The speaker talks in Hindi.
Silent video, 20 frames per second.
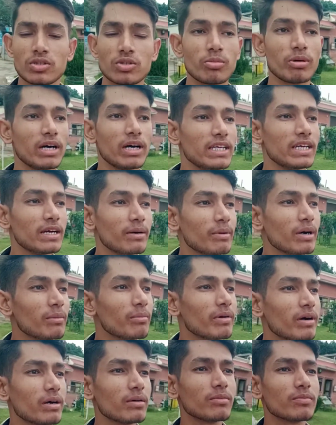तो भाई अब
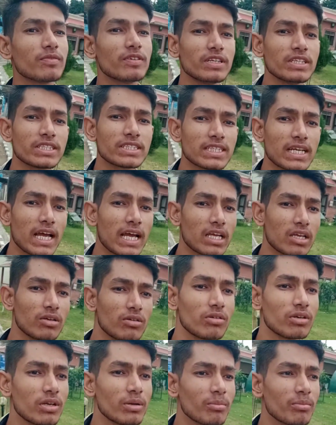हम फिश
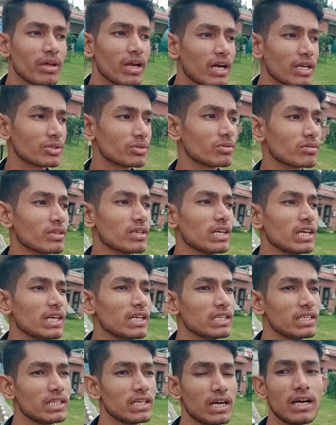एक्वेरियम में आ चुके
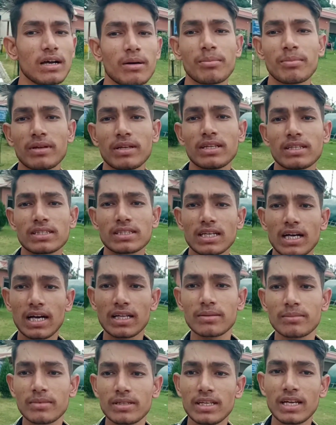हैं यहाँ पे
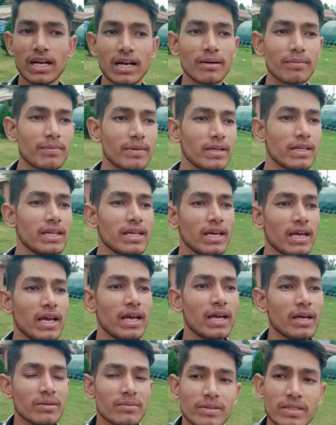साथ में यहाँ पे
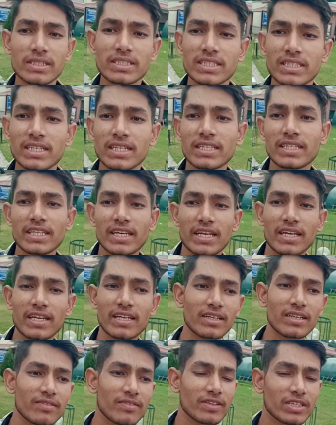फ़िश
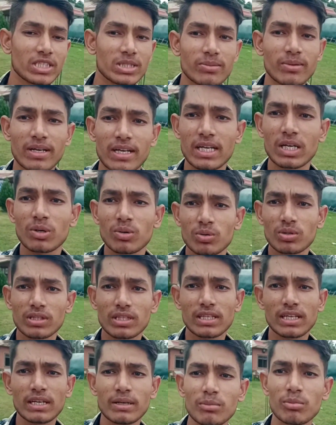देखेंगे फ़िश वगैरह
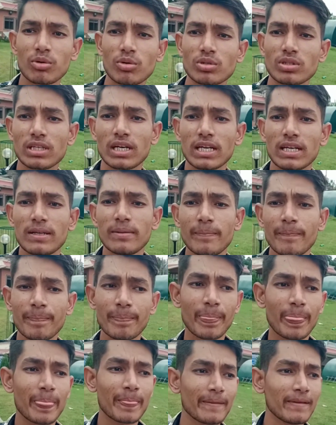होती हैं बहुत सारी
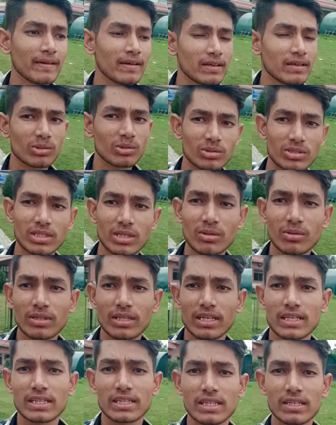तो चलो
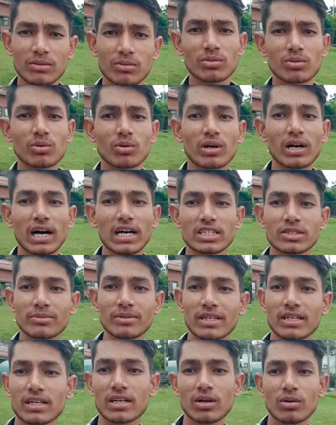देखते हैं उनको कांच
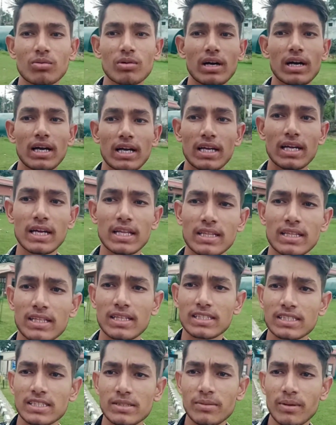में रखा हुआ है ये
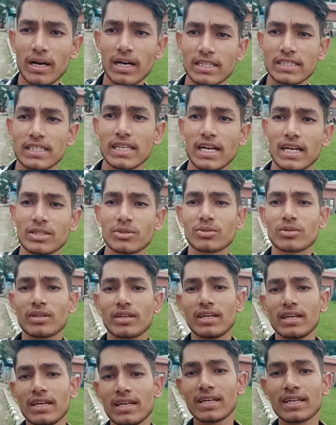अंदर से वहाँ से आ
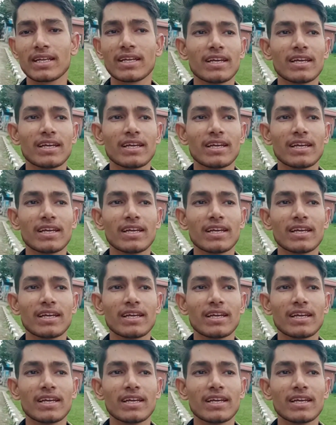चुके हैं